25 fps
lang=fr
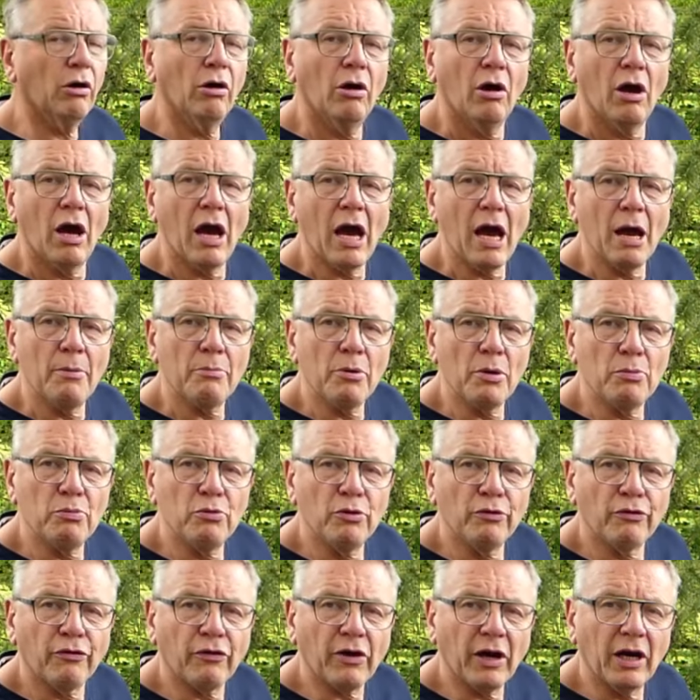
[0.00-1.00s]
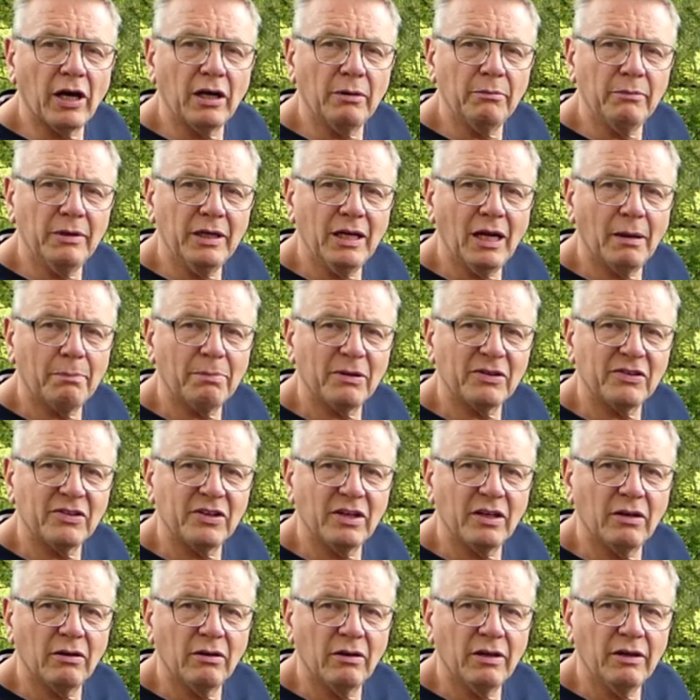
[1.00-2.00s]
euh, un peu plus frêle, mais il a
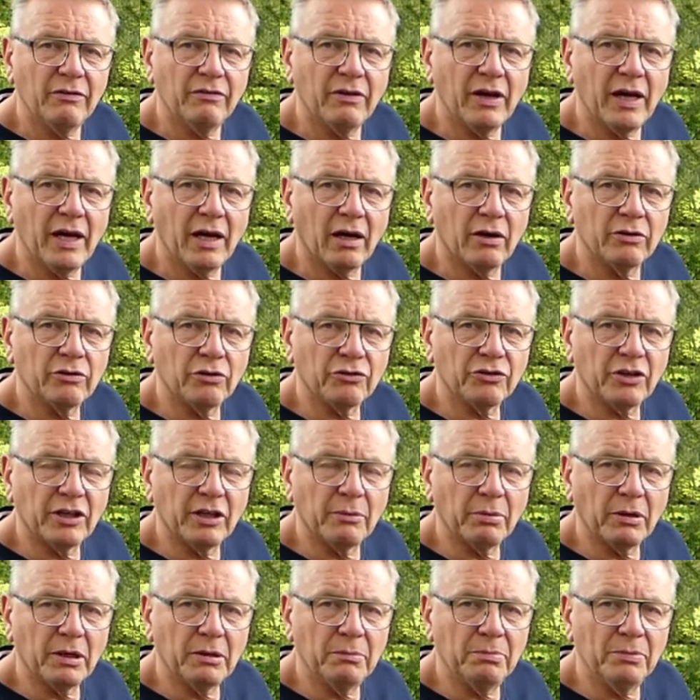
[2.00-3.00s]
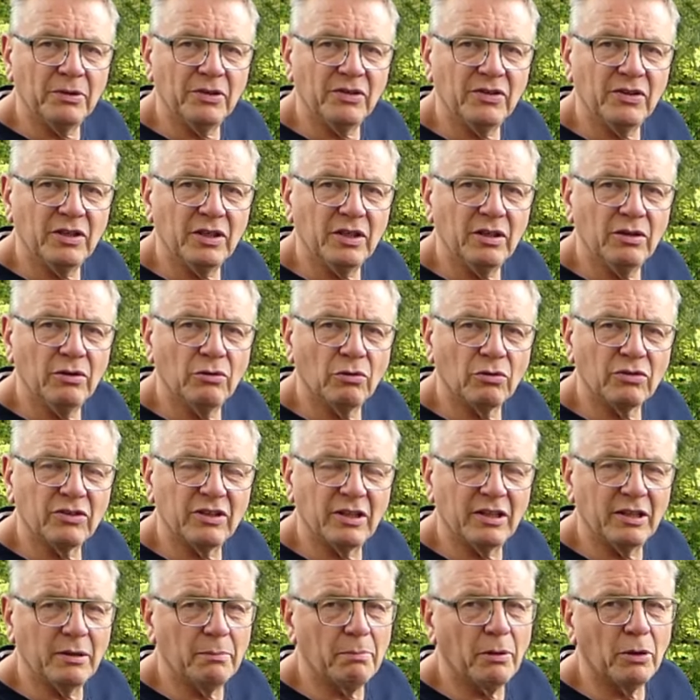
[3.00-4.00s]
passé euh, l'hiver dans un abri de piscine, donc
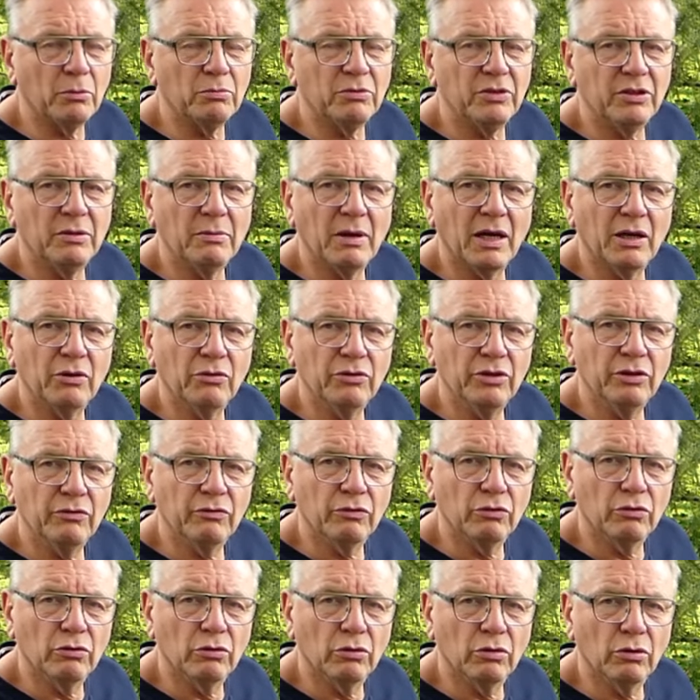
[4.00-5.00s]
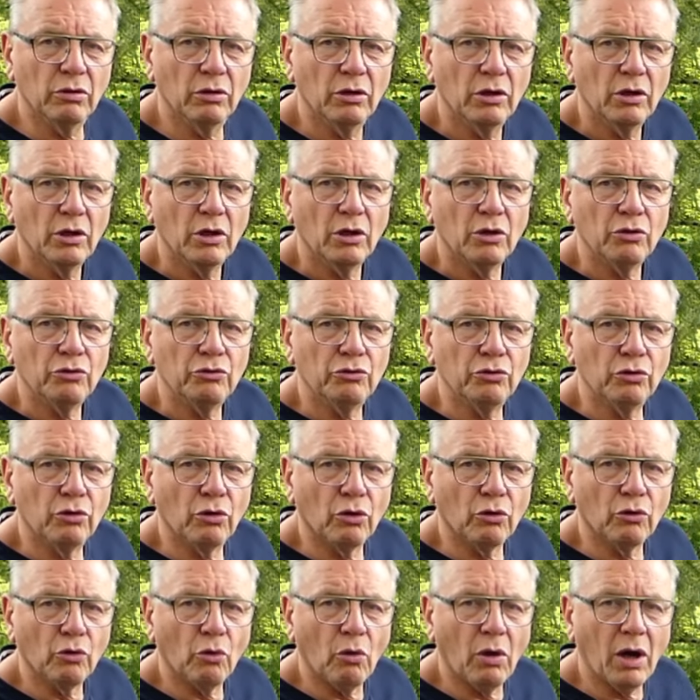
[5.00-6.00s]
c'était pas optimal au niveau euh, de
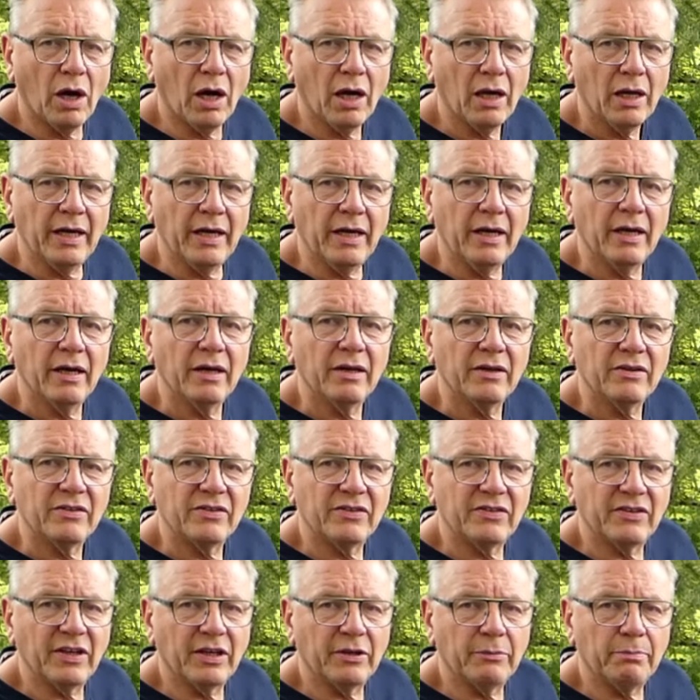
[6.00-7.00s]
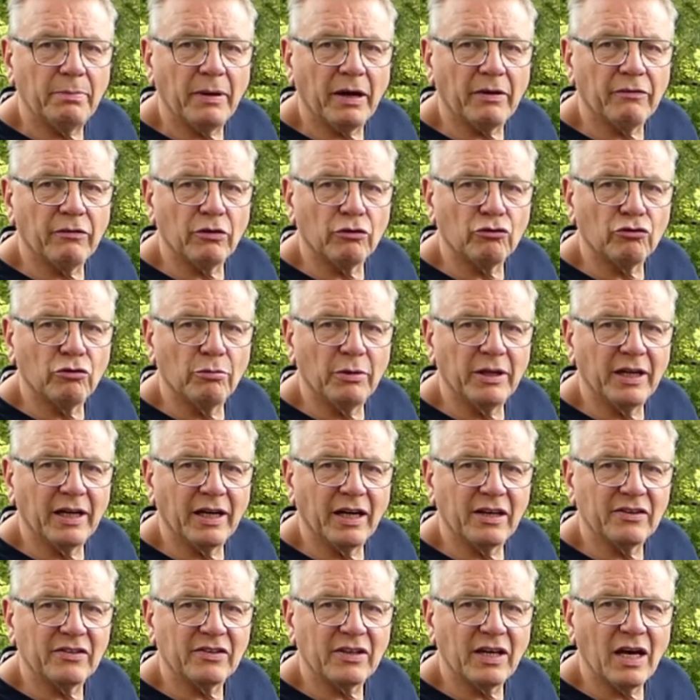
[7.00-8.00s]
l'endroit. Et cette pervenche de
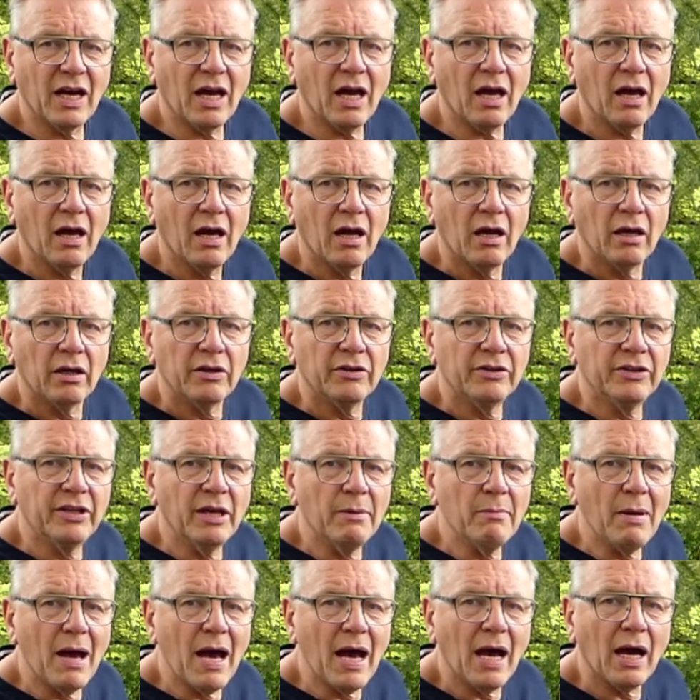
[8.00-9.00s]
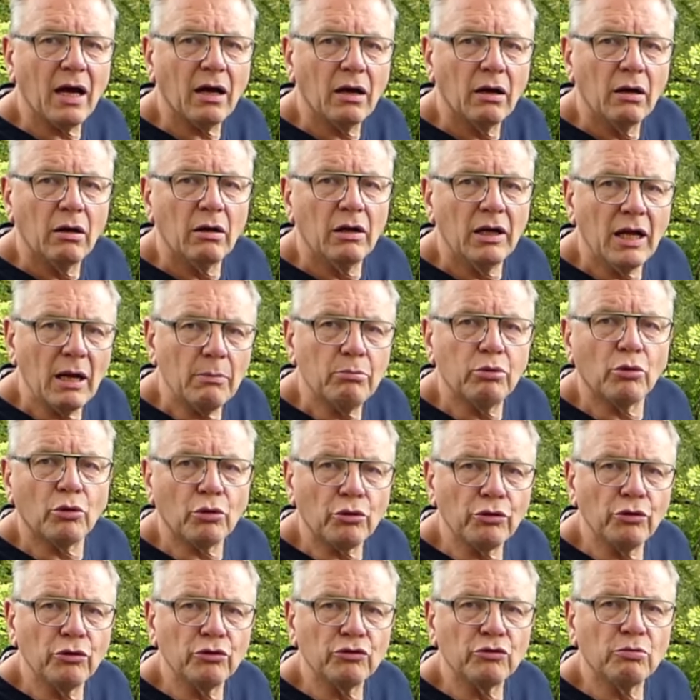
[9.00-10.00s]
Madagascar démarre
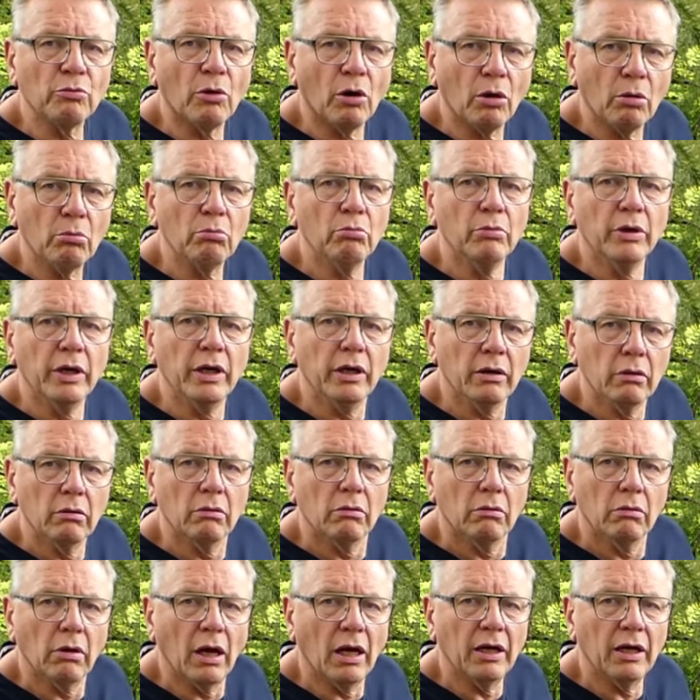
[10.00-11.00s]
laborieusement, mais euh,